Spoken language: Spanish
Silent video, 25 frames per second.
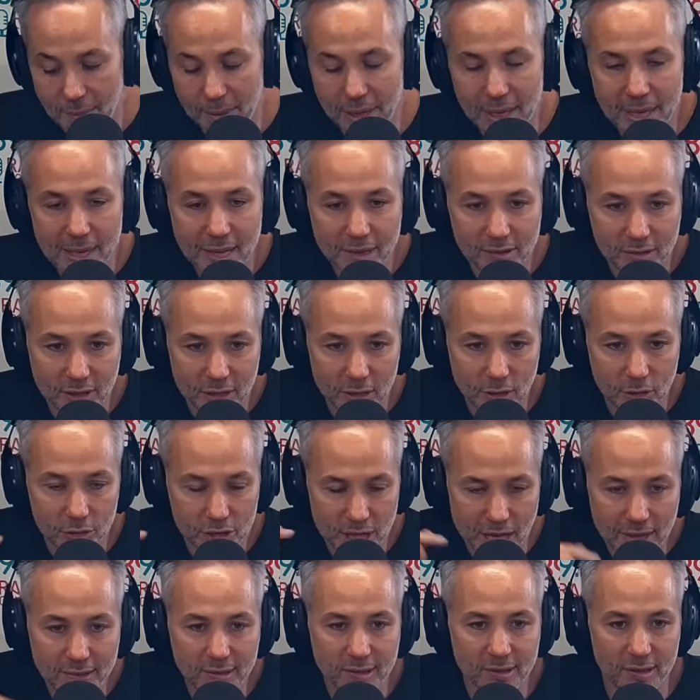vienen haciendo
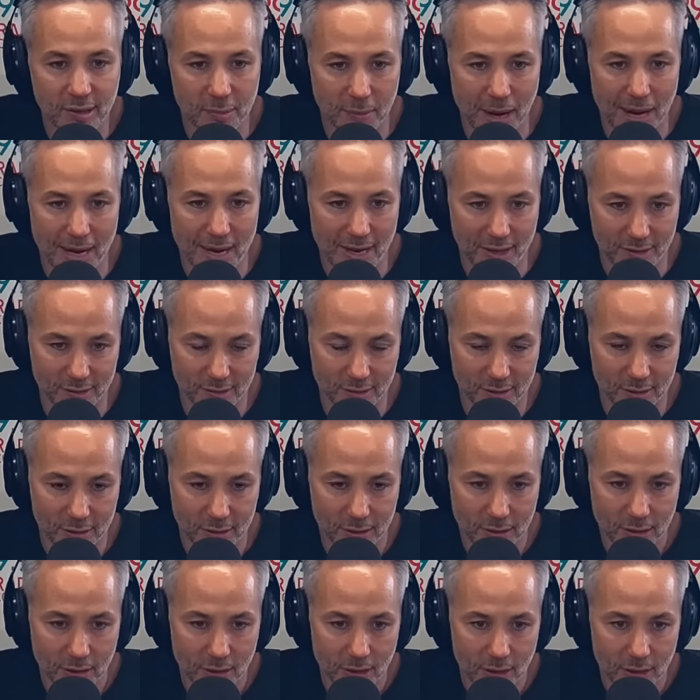ya hace semanas.